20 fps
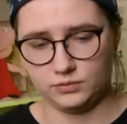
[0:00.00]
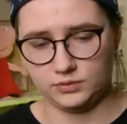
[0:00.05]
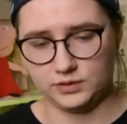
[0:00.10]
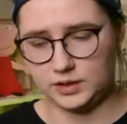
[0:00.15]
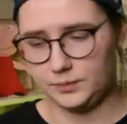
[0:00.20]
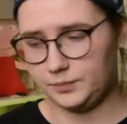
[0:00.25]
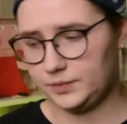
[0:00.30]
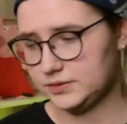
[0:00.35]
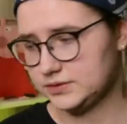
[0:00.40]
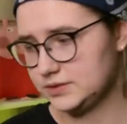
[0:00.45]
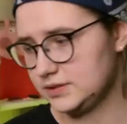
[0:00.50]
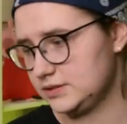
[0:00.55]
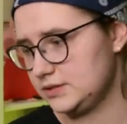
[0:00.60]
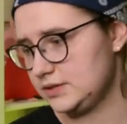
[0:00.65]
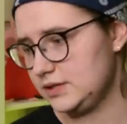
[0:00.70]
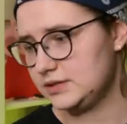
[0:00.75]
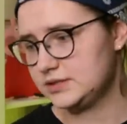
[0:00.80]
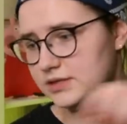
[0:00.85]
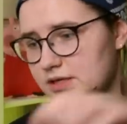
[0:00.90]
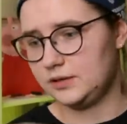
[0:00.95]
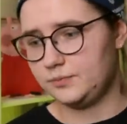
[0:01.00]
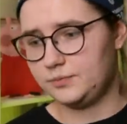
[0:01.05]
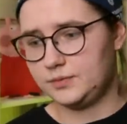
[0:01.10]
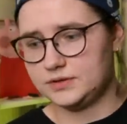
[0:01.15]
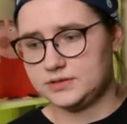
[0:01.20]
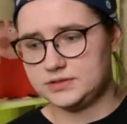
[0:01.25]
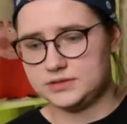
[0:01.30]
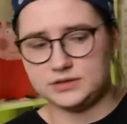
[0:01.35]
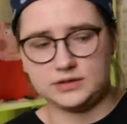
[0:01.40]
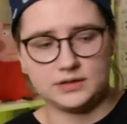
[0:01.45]
он крепился здесь,
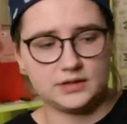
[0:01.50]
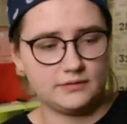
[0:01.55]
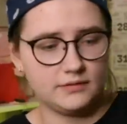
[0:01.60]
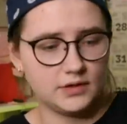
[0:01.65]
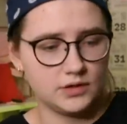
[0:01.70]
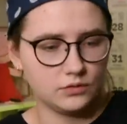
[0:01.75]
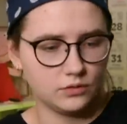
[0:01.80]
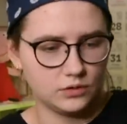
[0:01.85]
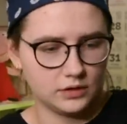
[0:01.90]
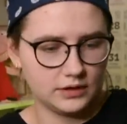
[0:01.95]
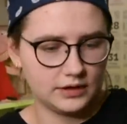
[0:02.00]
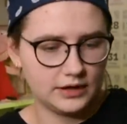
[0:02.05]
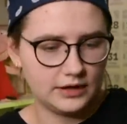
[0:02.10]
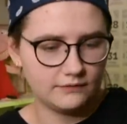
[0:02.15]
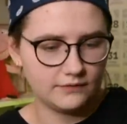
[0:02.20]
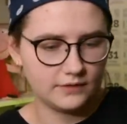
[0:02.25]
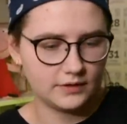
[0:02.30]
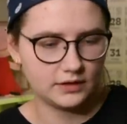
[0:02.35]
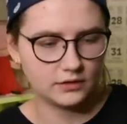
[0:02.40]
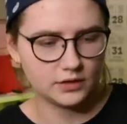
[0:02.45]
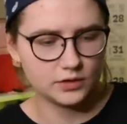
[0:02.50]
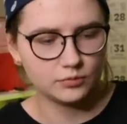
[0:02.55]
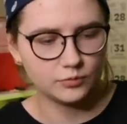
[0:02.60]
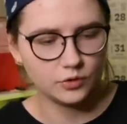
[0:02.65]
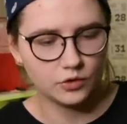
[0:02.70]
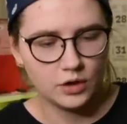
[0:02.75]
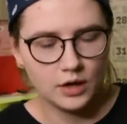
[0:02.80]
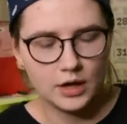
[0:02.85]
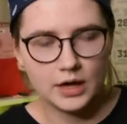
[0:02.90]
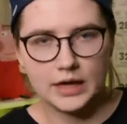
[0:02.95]
крепился, наверное, около грифеля, так
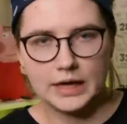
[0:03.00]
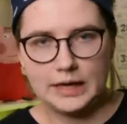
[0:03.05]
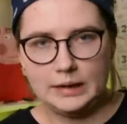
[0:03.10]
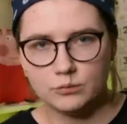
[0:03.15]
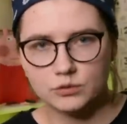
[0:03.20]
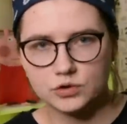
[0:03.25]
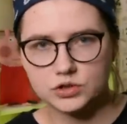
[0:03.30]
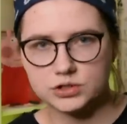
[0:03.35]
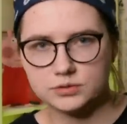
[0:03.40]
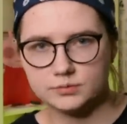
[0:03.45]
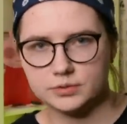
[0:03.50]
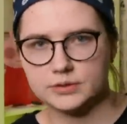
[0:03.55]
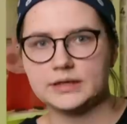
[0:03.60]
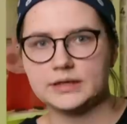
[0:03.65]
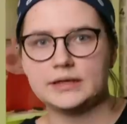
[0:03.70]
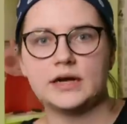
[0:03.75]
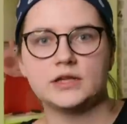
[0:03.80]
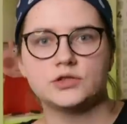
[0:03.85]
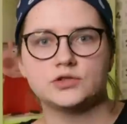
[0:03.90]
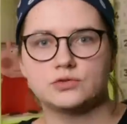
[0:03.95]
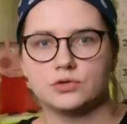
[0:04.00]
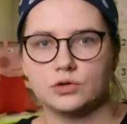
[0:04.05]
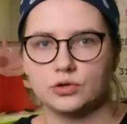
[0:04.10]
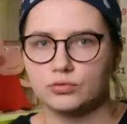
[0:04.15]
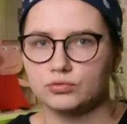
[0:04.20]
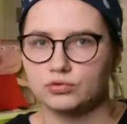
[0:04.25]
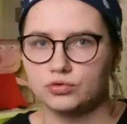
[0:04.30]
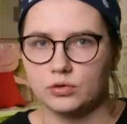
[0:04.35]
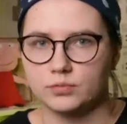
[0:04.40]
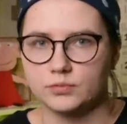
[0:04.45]
думаю. И можно играть стоя
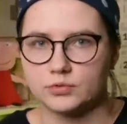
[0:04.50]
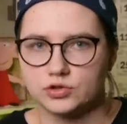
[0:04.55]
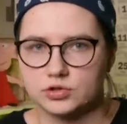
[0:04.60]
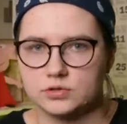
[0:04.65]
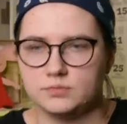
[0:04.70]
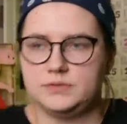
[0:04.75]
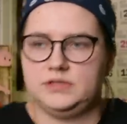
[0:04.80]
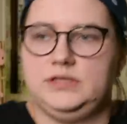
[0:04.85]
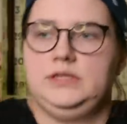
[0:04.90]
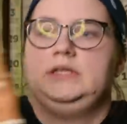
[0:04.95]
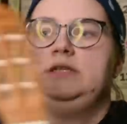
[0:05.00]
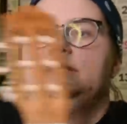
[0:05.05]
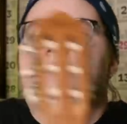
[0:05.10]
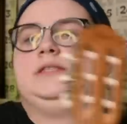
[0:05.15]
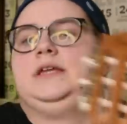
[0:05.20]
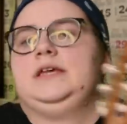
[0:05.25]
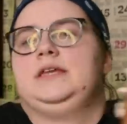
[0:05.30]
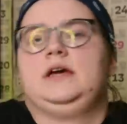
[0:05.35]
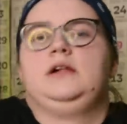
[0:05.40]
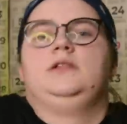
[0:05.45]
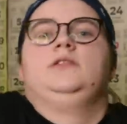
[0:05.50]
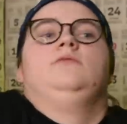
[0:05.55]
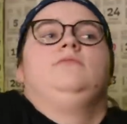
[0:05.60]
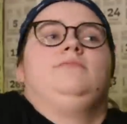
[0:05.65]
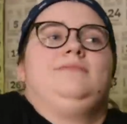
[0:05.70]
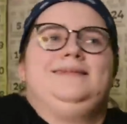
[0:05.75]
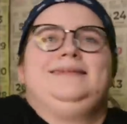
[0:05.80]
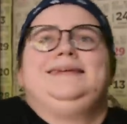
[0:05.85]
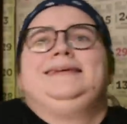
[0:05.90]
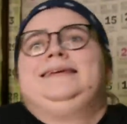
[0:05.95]
удобно, чтобы ты не стоял так,
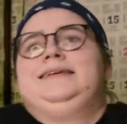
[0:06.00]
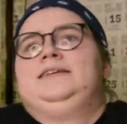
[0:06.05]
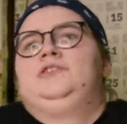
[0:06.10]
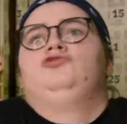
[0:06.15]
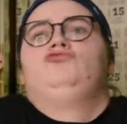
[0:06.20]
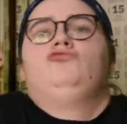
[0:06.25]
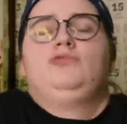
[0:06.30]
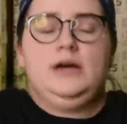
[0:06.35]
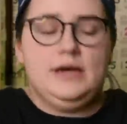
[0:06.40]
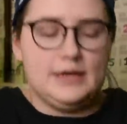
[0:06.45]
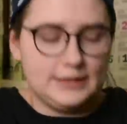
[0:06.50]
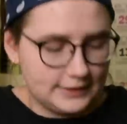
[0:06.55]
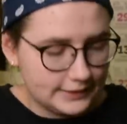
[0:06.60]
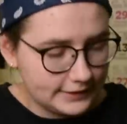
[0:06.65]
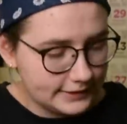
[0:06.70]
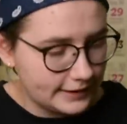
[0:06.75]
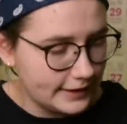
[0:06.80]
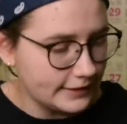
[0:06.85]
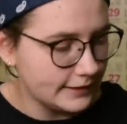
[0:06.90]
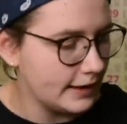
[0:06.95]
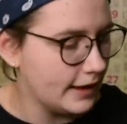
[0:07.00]
э, что как это играть.